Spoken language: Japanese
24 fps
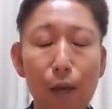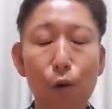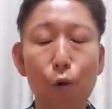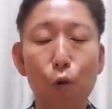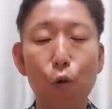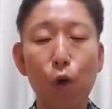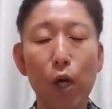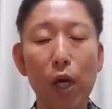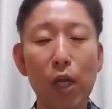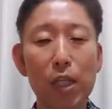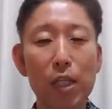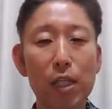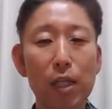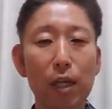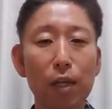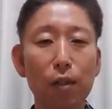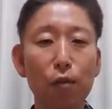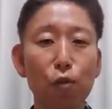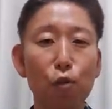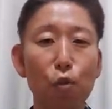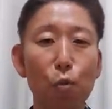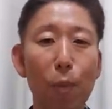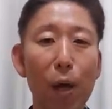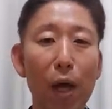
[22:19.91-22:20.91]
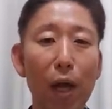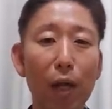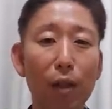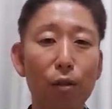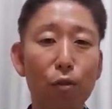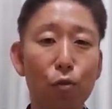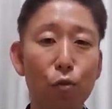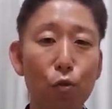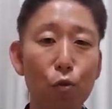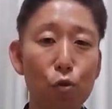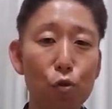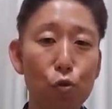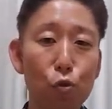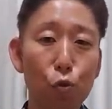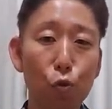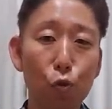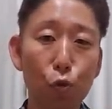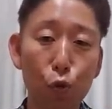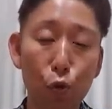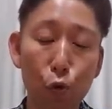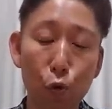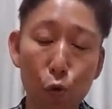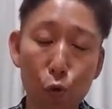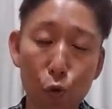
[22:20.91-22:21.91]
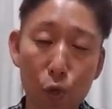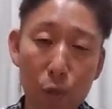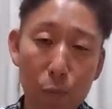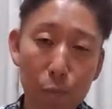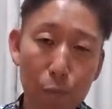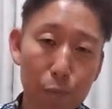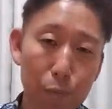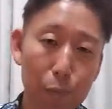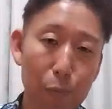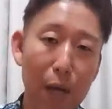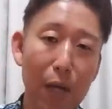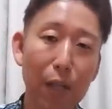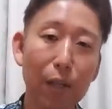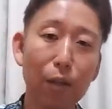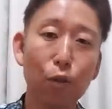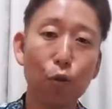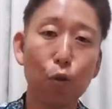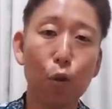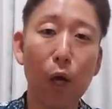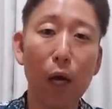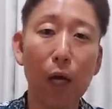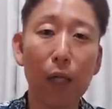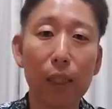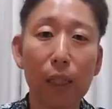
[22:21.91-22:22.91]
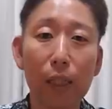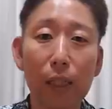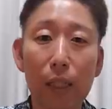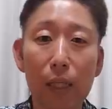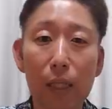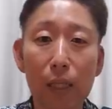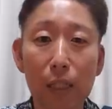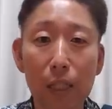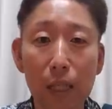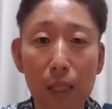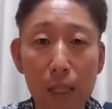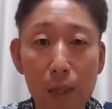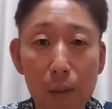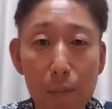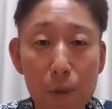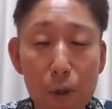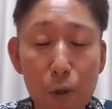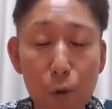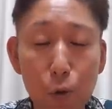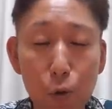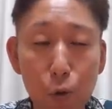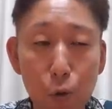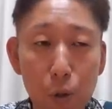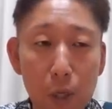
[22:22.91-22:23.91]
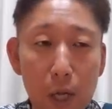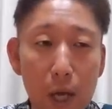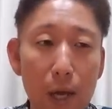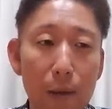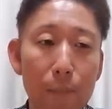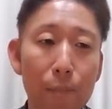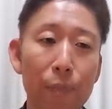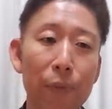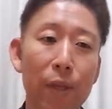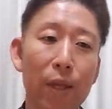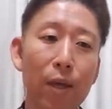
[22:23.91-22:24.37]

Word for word: この8月の真夏の状況にバンと当ててきてね見事な、